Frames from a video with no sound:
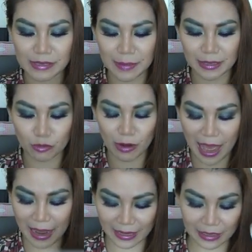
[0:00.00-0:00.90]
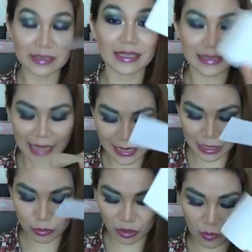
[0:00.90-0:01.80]
31 ตุลานะคะ คือยังใช้
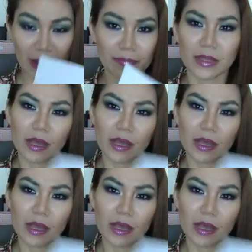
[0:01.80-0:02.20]
ได้อยู่แต่ว่า